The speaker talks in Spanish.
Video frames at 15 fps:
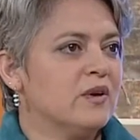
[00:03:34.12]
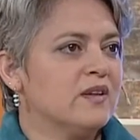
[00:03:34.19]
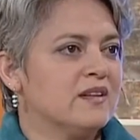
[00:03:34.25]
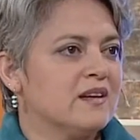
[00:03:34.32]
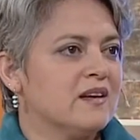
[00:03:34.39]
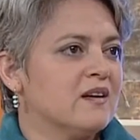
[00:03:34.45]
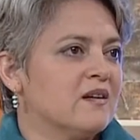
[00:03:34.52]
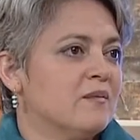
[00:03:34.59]

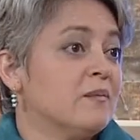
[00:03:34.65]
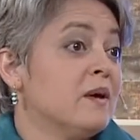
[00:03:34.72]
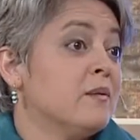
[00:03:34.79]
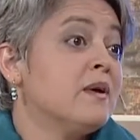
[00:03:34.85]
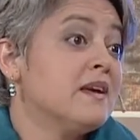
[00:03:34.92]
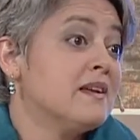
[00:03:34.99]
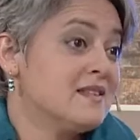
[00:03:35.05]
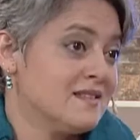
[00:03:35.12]
nuestra
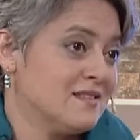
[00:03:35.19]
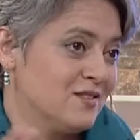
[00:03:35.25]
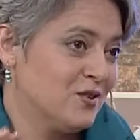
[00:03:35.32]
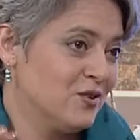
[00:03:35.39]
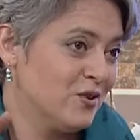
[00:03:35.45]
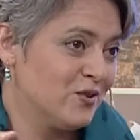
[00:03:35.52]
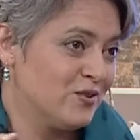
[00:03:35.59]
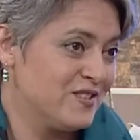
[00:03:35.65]
bebés,
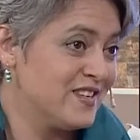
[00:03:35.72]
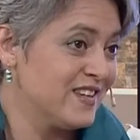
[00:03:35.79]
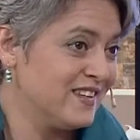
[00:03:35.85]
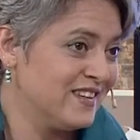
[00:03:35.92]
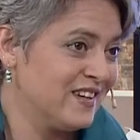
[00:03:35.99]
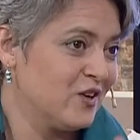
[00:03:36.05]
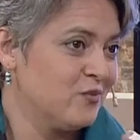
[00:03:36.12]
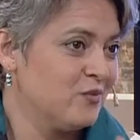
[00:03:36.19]
¿no? Con
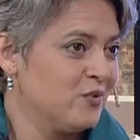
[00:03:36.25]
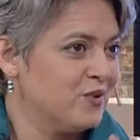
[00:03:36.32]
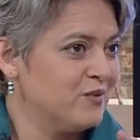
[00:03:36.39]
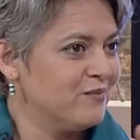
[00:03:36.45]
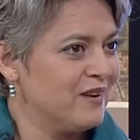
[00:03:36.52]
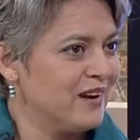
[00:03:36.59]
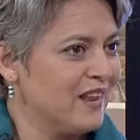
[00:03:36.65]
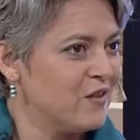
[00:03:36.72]
Z, como
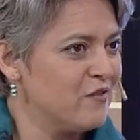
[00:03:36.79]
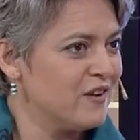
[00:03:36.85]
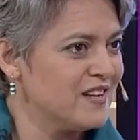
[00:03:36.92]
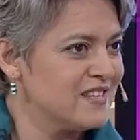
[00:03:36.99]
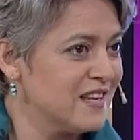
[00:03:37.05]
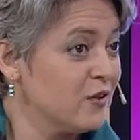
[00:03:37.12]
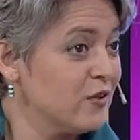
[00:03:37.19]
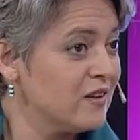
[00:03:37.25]
para
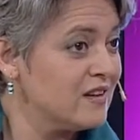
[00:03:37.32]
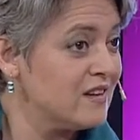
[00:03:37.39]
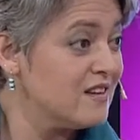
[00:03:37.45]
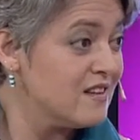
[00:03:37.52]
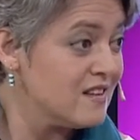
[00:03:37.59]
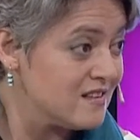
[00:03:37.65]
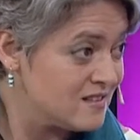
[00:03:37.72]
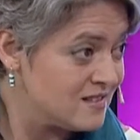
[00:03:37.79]
diferenciarlo de
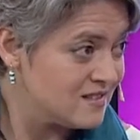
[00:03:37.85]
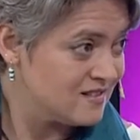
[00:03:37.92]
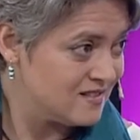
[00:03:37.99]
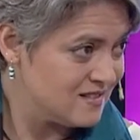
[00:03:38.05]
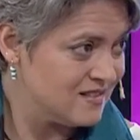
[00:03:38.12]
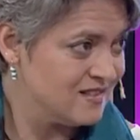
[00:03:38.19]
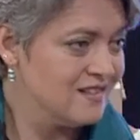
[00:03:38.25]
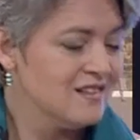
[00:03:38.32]
niñez,
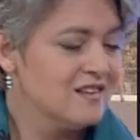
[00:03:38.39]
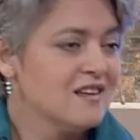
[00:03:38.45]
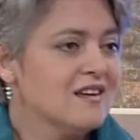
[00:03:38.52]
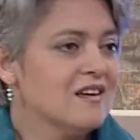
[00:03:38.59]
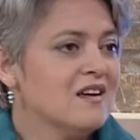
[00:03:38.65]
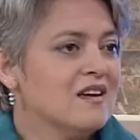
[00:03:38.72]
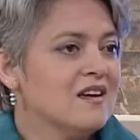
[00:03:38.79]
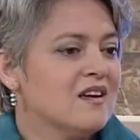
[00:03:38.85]
¿sí? Mm.
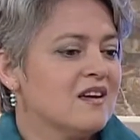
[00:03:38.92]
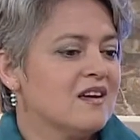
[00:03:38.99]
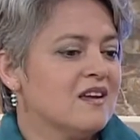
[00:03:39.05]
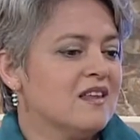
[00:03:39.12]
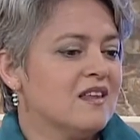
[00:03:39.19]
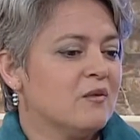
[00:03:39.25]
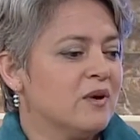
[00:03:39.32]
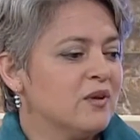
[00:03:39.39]

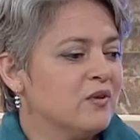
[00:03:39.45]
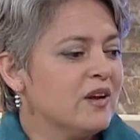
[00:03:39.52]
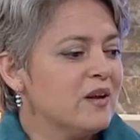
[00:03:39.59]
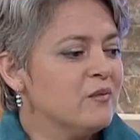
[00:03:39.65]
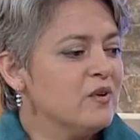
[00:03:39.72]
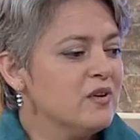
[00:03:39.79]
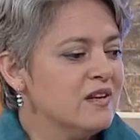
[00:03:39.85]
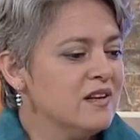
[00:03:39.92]
Eh, de cuando
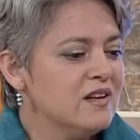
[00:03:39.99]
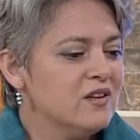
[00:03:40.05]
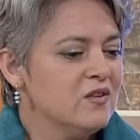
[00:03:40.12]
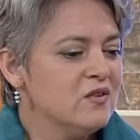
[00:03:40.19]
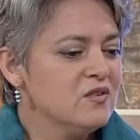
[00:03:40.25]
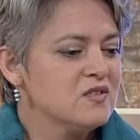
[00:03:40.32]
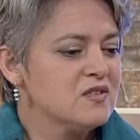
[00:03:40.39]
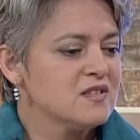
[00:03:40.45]
éramos
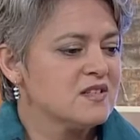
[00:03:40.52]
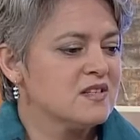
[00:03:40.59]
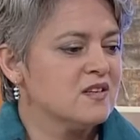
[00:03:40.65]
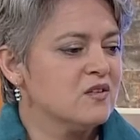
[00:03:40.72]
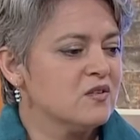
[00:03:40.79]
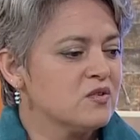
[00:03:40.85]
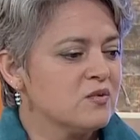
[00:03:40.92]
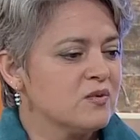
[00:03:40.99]
niños,
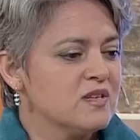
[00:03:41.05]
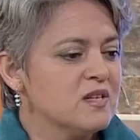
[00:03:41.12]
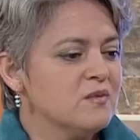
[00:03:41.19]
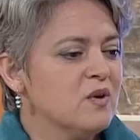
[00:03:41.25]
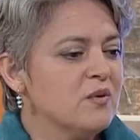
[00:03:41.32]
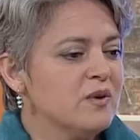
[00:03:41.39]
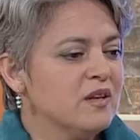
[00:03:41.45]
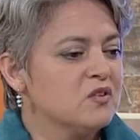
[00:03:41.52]
si nos
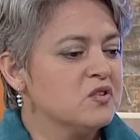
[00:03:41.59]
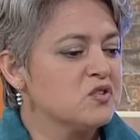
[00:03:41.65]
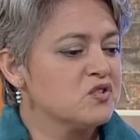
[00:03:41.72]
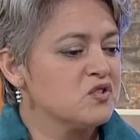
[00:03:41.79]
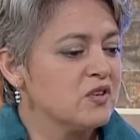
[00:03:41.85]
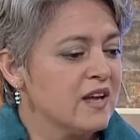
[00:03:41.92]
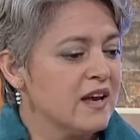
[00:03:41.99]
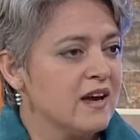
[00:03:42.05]
hubiésemos visto
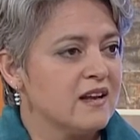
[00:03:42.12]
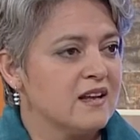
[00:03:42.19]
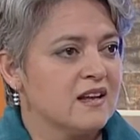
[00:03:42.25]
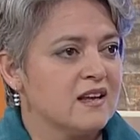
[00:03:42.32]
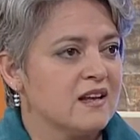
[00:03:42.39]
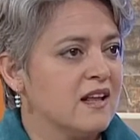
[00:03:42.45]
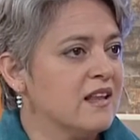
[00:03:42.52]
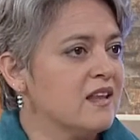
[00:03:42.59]
llorar y
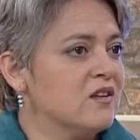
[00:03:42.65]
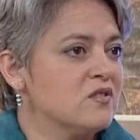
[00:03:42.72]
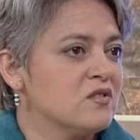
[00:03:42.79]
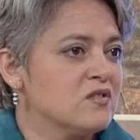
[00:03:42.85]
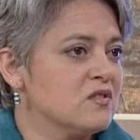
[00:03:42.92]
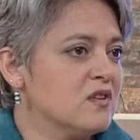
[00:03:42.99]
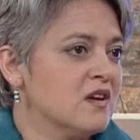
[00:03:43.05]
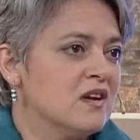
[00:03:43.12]
que nadie
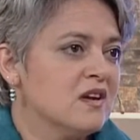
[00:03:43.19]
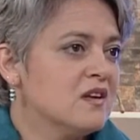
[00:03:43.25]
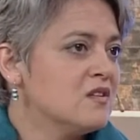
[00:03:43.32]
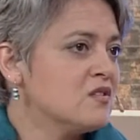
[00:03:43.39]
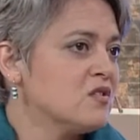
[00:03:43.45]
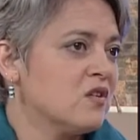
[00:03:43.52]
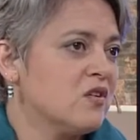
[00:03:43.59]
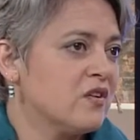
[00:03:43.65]
nos
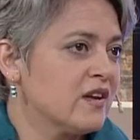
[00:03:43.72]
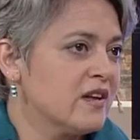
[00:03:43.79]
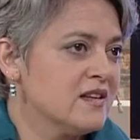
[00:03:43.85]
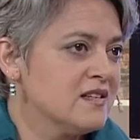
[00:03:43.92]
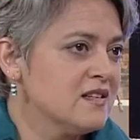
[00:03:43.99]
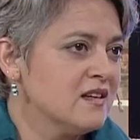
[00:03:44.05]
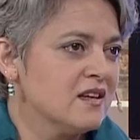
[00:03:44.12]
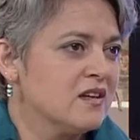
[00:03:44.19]

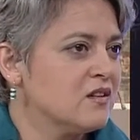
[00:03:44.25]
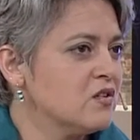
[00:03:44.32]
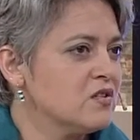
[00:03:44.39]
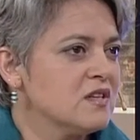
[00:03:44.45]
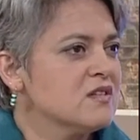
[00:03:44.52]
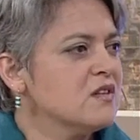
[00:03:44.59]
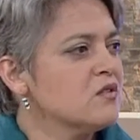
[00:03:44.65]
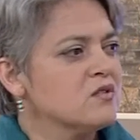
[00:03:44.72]
socorriese,
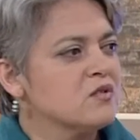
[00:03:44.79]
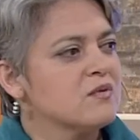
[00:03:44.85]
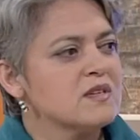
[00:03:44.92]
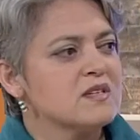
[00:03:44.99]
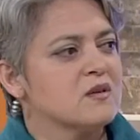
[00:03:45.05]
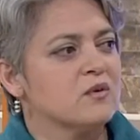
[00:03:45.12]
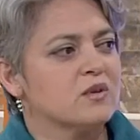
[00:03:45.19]
no sé si nos hubiese